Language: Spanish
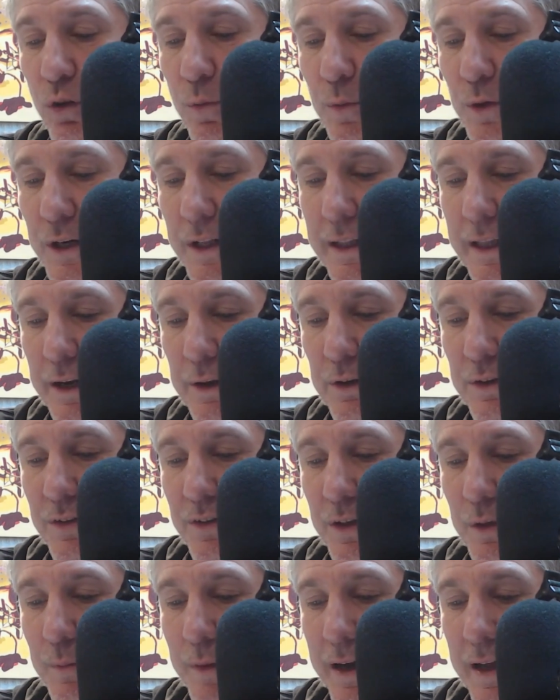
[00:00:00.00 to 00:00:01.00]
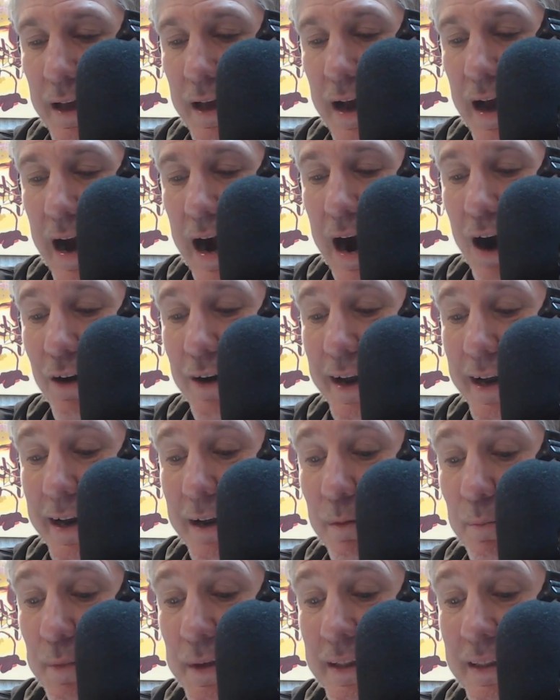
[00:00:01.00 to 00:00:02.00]
Monetario encima. Ahora, en
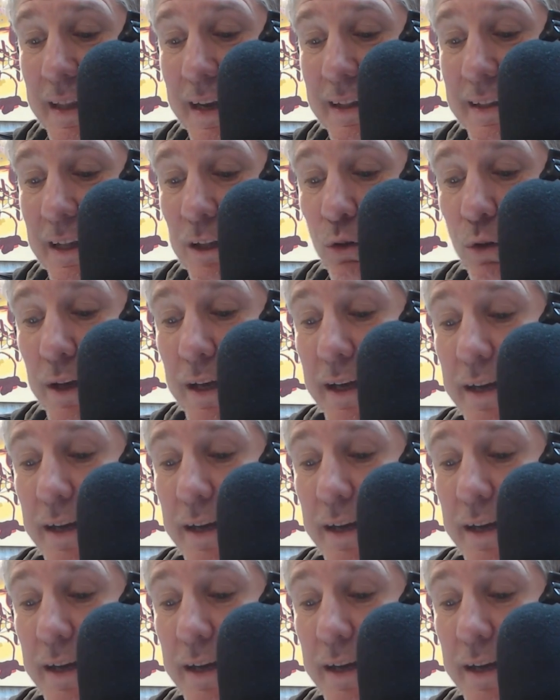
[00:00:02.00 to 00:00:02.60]
el mientras tanto hay que